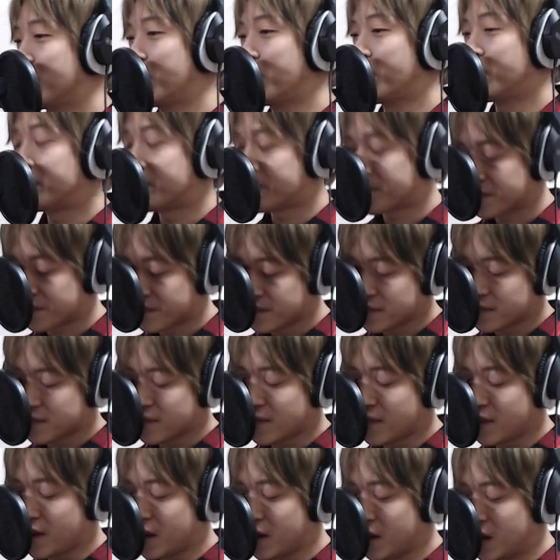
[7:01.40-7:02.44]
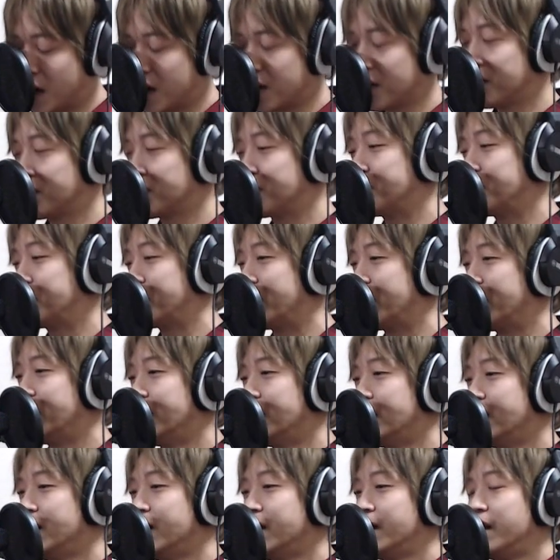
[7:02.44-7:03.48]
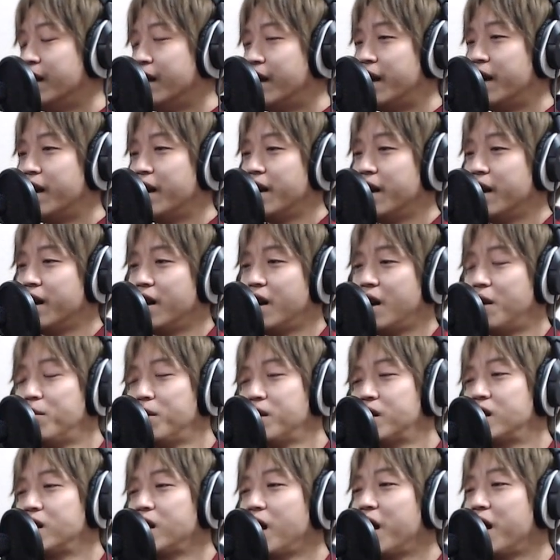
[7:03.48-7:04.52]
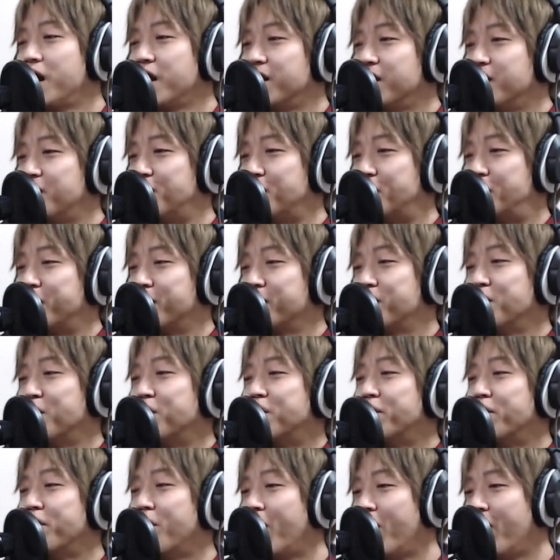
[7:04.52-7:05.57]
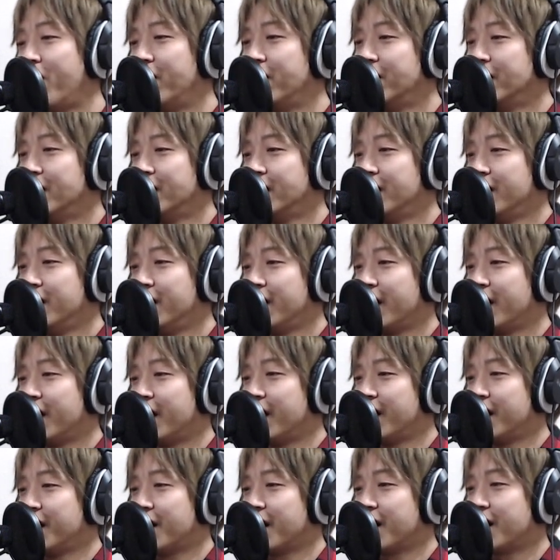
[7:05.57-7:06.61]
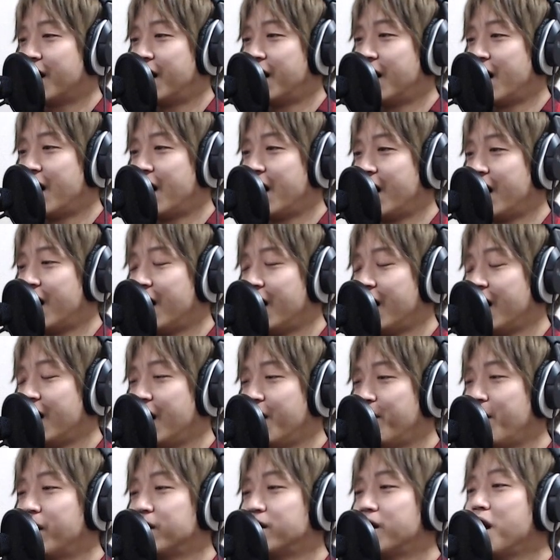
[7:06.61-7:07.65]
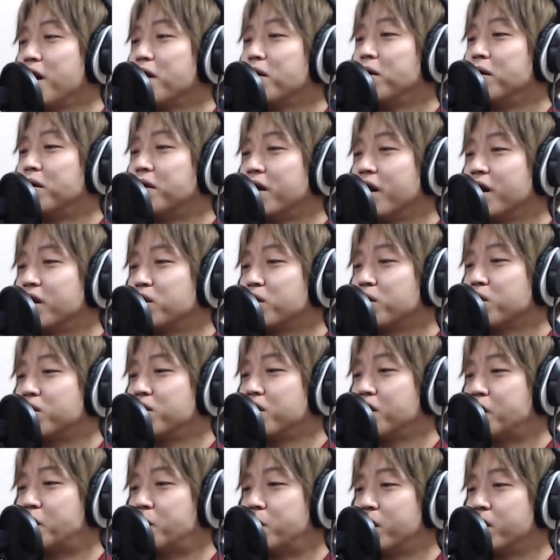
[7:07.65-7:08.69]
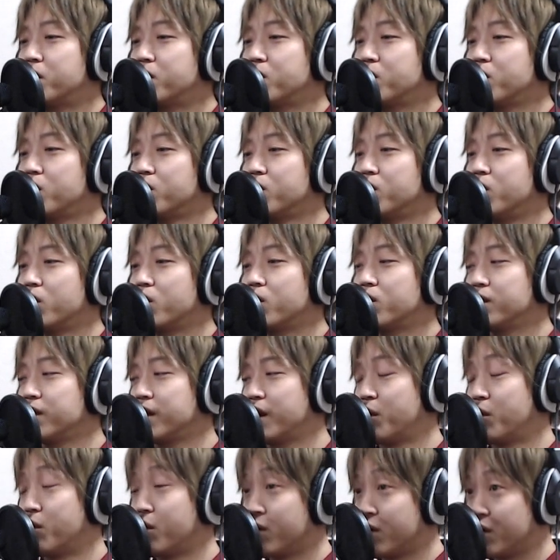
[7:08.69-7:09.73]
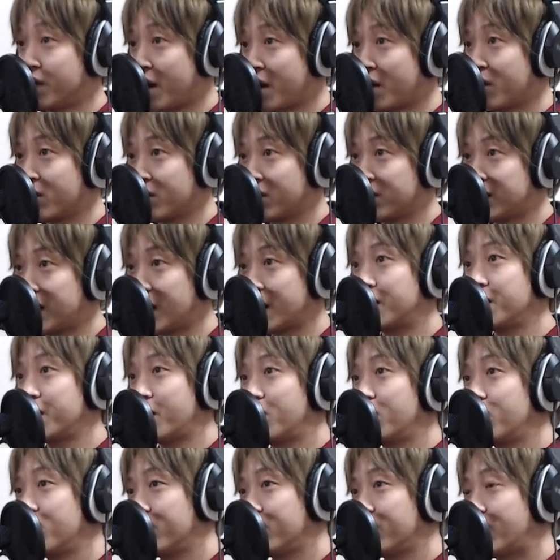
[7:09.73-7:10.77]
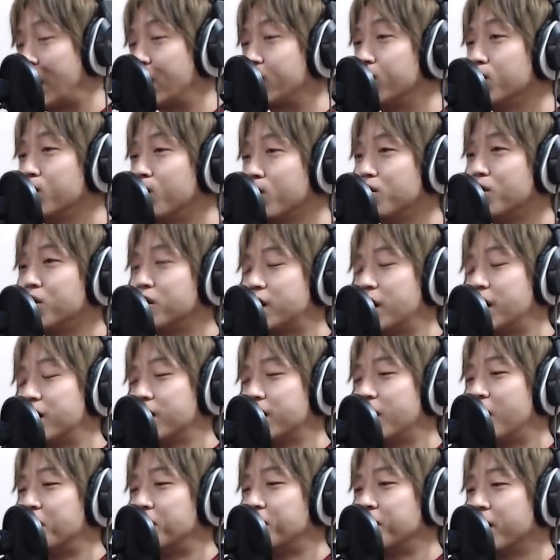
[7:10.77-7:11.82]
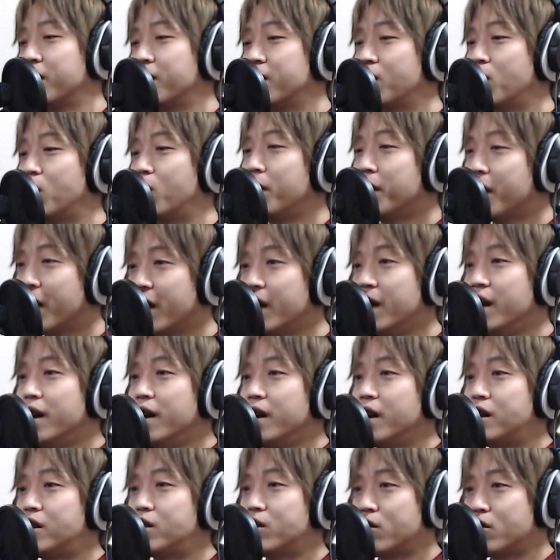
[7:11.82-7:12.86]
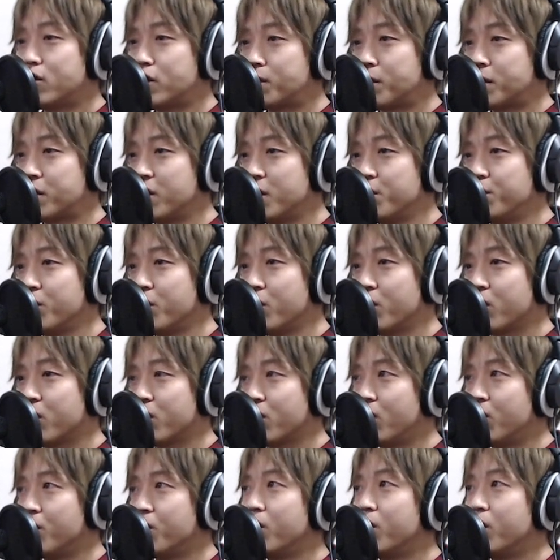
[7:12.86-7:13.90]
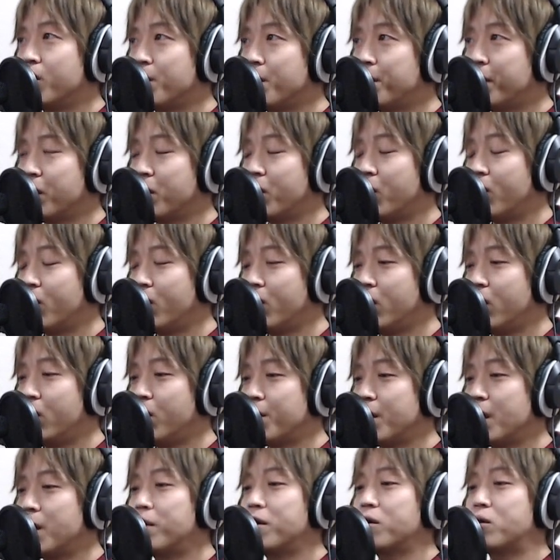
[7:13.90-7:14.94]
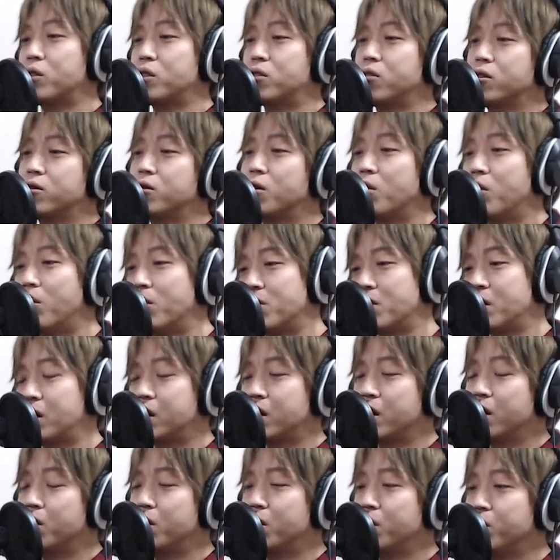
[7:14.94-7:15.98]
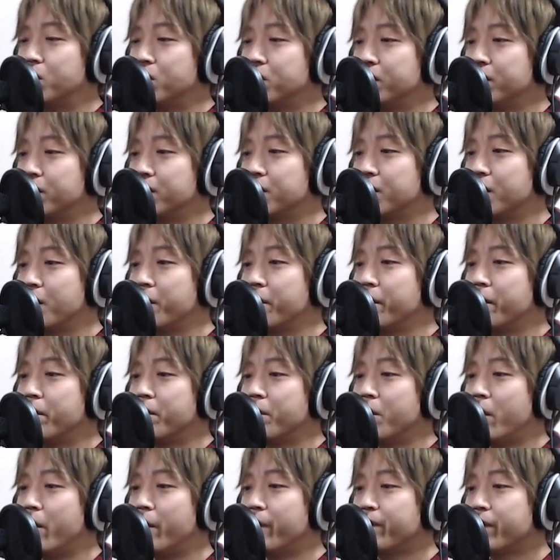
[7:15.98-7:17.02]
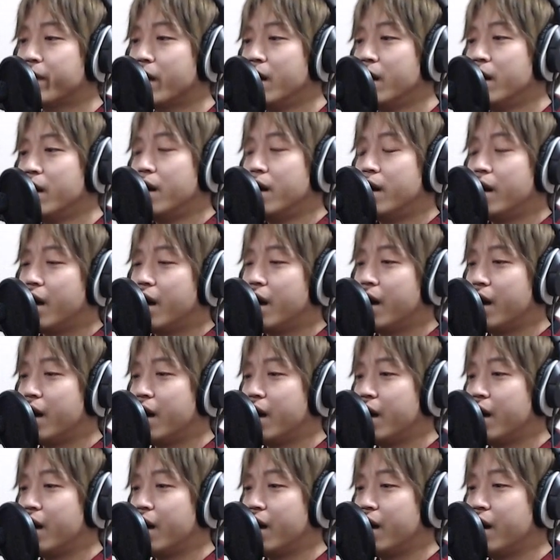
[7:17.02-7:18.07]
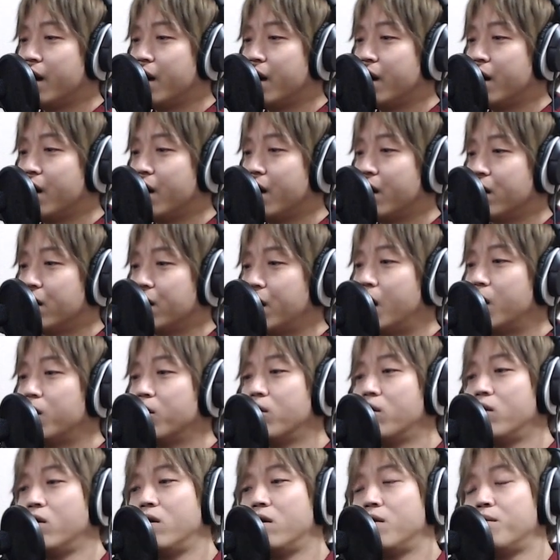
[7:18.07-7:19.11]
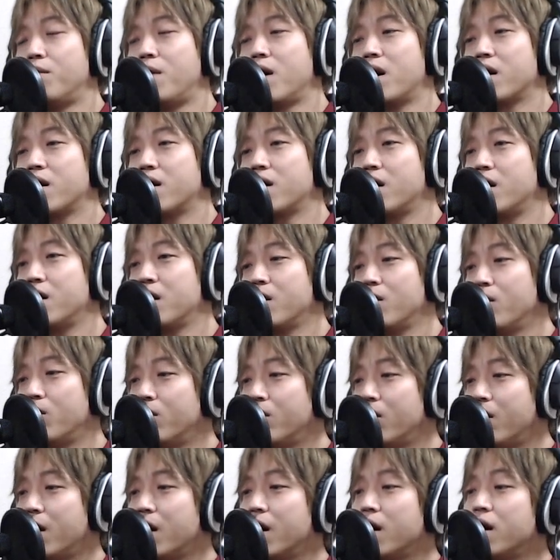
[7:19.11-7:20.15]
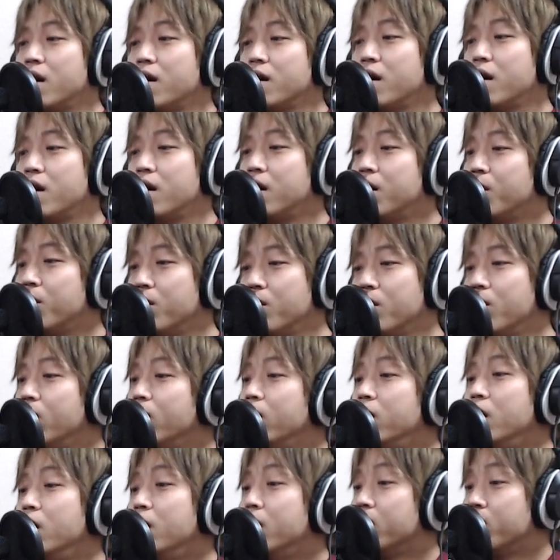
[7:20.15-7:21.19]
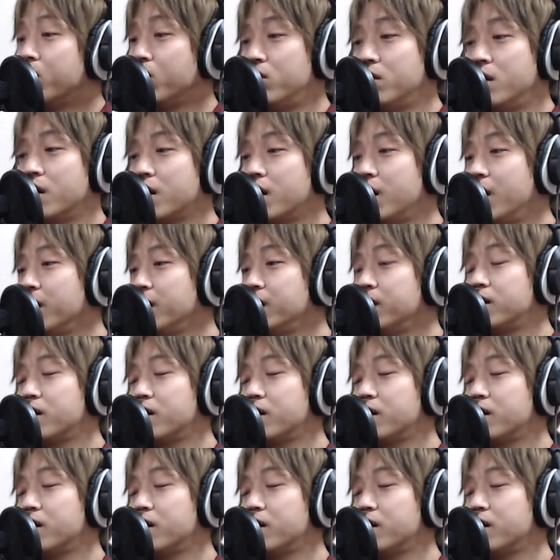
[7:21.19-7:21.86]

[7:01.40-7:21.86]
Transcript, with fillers: どあれなんですよね、えー、あんま知らないクリスマスソングをえー、だからあまあ最後にねちょっとクリスマスソングあのさっき多重録音したやつがあるんで今日はね一応クリスマスイブの今日の「ビバの目玉としてはそれをお送りしたいと思うんですけども。えー、あの真っ赤なお花のトナカイ